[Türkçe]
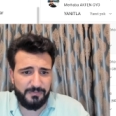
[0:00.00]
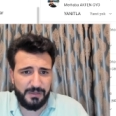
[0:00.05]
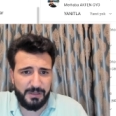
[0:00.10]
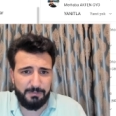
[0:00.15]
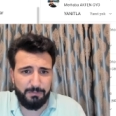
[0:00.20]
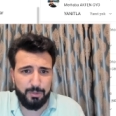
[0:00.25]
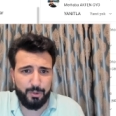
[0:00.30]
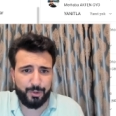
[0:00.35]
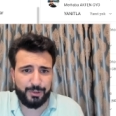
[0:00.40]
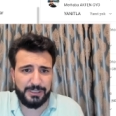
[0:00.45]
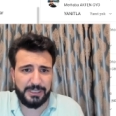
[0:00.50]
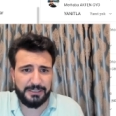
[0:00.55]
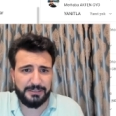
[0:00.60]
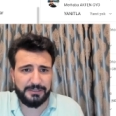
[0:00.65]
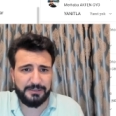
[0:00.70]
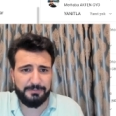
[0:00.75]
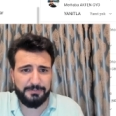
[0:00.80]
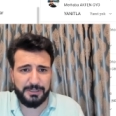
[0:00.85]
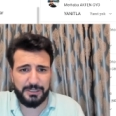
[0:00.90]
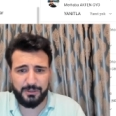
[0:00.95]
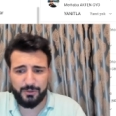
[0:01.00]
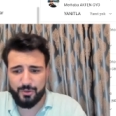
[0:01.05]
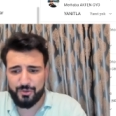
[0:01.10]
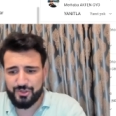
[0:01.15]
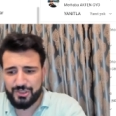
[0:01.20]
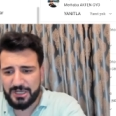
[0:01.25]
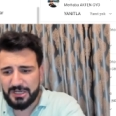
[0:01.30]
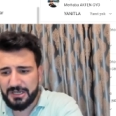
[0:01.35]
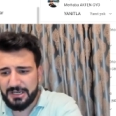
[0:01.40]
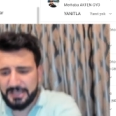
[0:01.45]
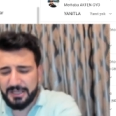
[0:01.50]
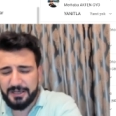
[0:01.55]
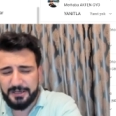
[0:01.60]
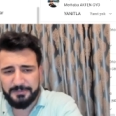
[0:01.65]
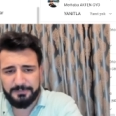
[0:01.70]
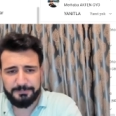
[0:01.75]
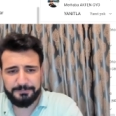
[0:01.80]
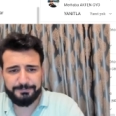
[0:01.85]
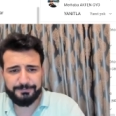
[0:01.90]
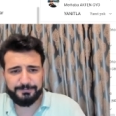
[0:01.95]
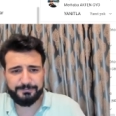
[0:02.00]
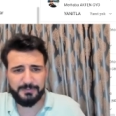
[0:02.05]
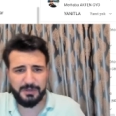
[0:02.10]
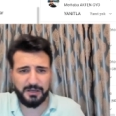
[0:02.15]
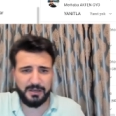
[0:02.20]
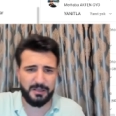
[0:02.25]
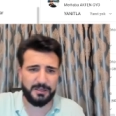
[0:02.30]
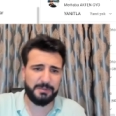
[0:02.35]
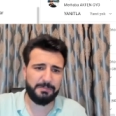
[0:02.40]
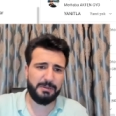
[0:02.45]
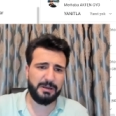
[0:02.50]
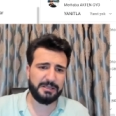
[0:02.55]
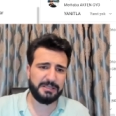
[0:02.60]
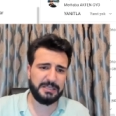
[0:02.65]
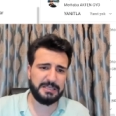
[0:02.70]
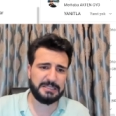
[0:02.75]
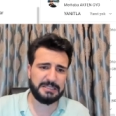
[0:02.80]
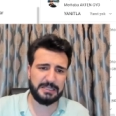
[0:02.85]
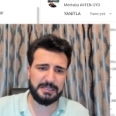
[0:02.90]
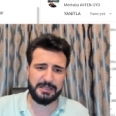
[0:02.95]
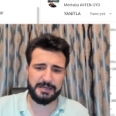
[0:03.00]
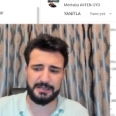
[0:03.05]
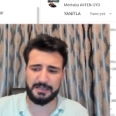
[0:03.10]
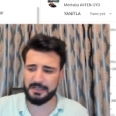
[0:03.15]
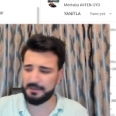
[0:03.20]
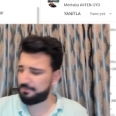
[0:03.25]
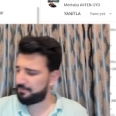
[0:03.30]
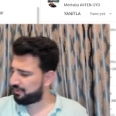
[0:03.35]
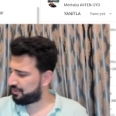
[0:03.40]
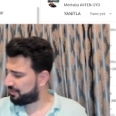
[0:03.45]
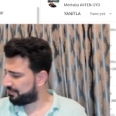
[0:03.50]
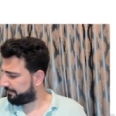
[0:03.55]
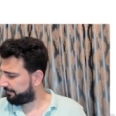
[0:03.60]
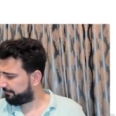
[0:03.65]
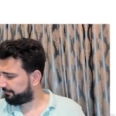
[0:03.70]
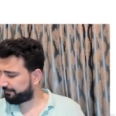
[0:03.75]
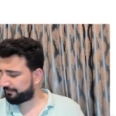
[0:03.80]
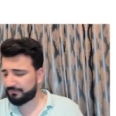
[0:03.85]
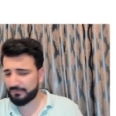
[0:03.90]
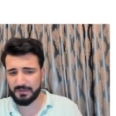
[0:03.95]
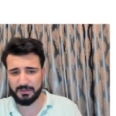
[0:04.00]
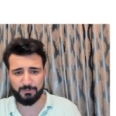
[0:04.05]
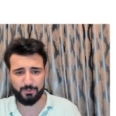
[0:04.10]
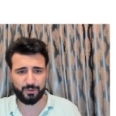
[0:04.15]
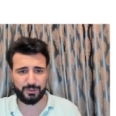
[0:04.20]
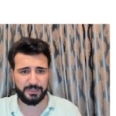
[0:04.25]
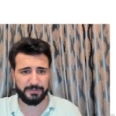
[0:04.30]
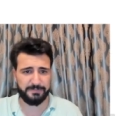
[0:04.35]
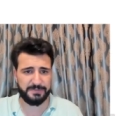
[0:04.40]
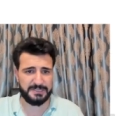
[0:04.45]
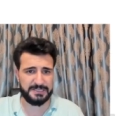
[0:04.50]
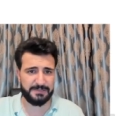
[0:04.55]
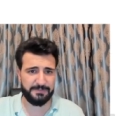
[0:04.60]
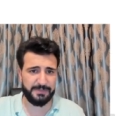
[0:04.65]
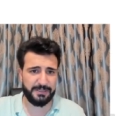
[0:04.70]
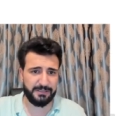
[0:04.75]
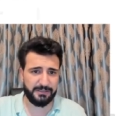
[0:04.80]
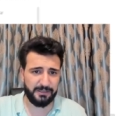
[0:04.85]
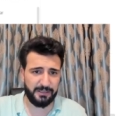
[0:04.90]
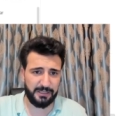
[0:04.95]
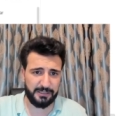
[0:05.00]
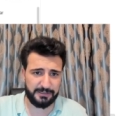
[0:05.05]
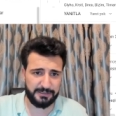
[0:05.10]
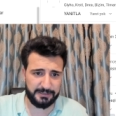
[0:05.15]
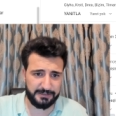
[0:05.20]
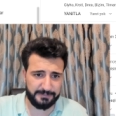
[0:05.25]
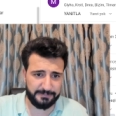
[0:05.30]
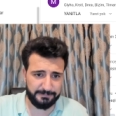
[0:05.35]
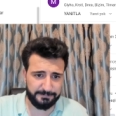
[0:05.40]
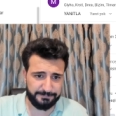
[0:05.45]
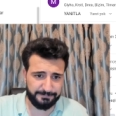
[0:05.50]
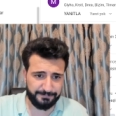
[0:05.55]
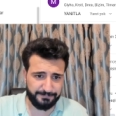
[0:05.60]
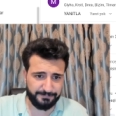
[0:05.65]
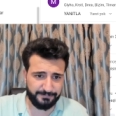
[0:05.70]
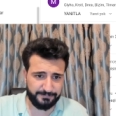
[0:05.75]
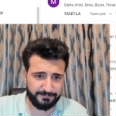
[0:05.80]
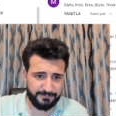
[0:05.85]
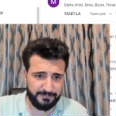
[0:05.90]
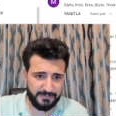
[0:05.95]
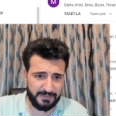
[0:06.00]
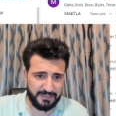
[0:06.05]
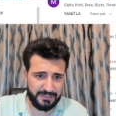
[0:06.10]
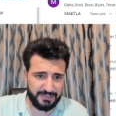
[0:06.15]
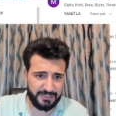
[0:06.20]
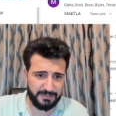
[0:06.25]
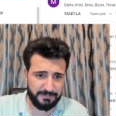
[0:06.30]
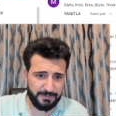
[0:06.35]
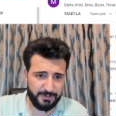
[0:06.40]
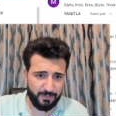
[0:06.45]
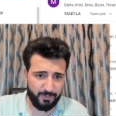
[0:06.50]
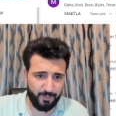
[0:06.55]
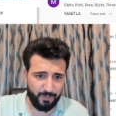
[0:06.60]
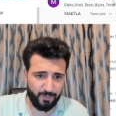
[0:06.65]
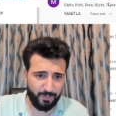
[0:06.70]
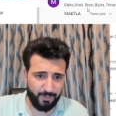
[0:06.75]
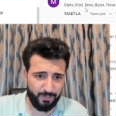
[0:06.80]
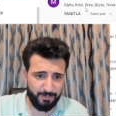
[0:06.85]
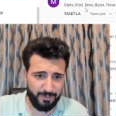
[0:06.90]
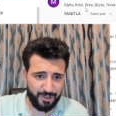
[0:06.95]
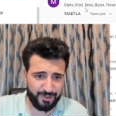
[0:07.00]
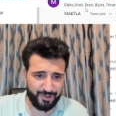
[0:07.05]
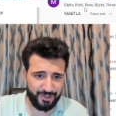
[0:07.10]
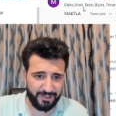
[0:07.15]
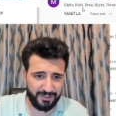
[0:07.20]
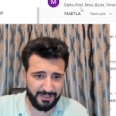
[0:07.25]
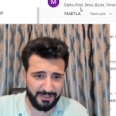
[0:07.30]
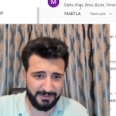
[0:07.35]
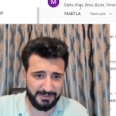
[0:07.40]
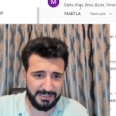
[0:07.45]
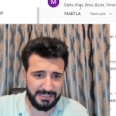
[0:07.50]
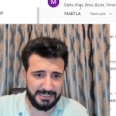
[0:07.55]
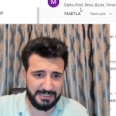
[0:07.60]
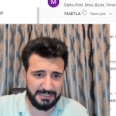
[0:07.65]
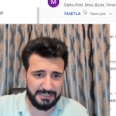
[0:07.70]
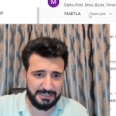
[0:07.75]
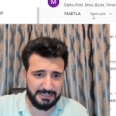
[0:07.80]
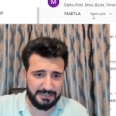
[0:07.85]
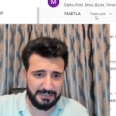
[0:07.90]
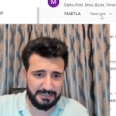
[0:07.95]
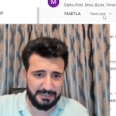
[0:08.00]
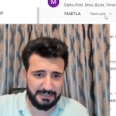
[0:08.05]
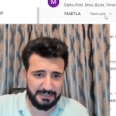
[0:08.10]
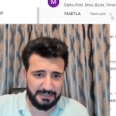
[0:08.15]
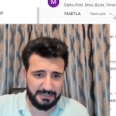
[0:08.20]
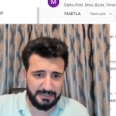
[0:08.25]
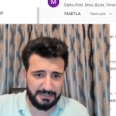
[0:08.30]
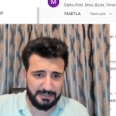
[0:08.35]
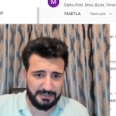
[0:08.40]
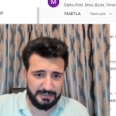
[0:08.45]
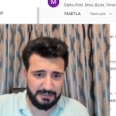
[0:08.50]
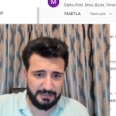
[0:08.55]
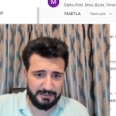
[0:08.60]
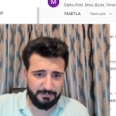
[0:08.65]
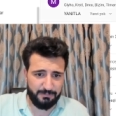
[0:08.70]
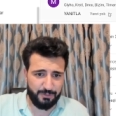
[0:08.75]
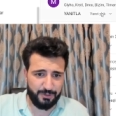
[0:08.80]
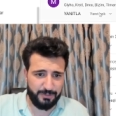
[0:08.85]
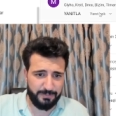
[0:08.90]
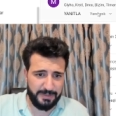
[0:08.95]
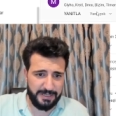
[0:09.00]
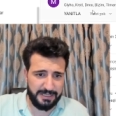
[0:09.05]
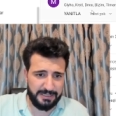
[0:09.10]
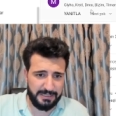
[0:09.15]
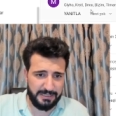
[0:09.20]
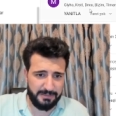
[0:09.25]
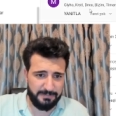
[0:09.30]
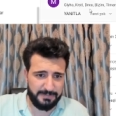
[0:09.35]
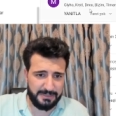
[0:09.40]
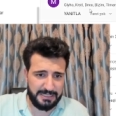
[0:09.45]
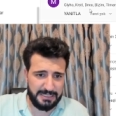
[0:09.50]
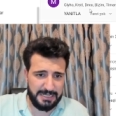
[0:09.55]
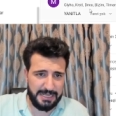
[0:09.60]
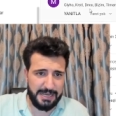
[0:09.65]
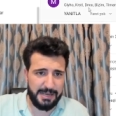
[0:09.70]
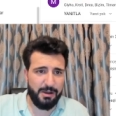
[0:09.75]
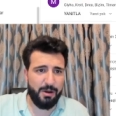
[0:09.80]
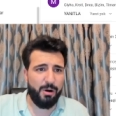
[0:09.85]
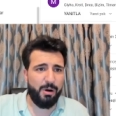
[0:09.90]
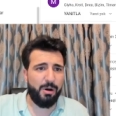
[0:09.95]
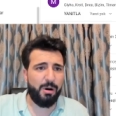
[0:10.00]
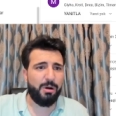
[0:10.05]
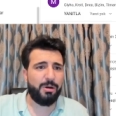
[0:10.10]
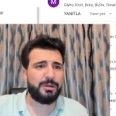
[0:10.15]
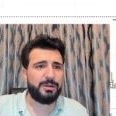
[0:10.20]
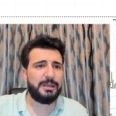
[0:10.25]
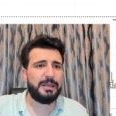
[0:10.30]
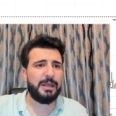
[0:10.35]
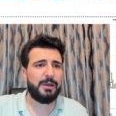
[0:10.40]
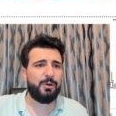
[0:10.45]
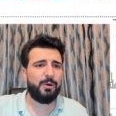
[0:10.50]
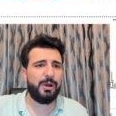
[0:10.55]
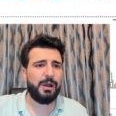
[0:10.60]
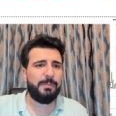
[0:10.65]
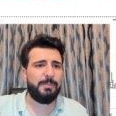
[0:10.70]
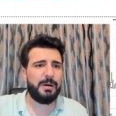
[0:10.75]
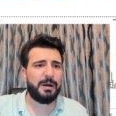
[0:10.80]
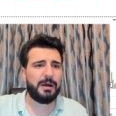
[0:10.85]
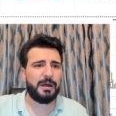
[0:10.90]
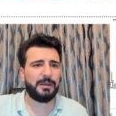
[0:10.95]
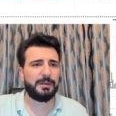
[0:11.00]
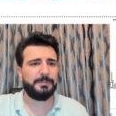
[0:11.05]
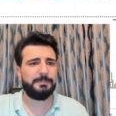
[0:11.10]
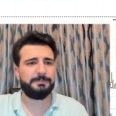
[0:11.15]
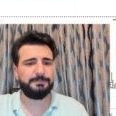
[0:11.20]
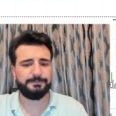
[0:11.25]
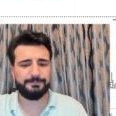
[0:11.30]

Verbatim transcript: Buradan bir güncelleyelim. Bakalım hangi hisseler gelmiş. Burada bizimi aldık. Şimdi o maşallah. Bunu beğenelim. Gileyho. Gileyho'ya bakalım.